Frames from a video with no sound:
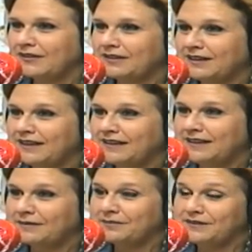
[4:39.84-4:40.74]
baile,
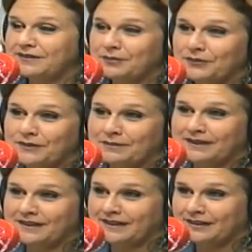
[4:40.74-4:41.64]
al principio de una
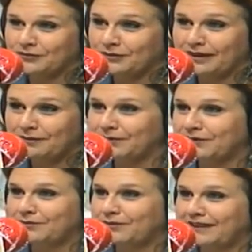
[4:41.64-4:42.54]
manera natural, pues
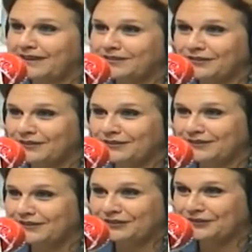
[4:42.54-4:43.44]
como bailan todos los
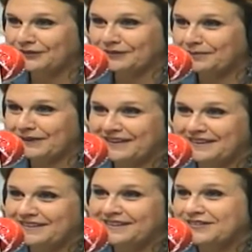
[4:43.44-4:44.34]
niños
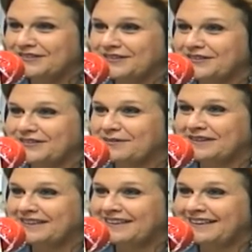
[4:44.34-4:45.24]
pequeñitos, de una
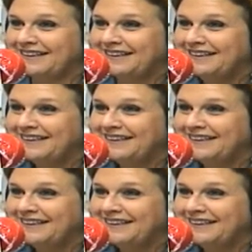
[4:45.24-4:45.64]
manera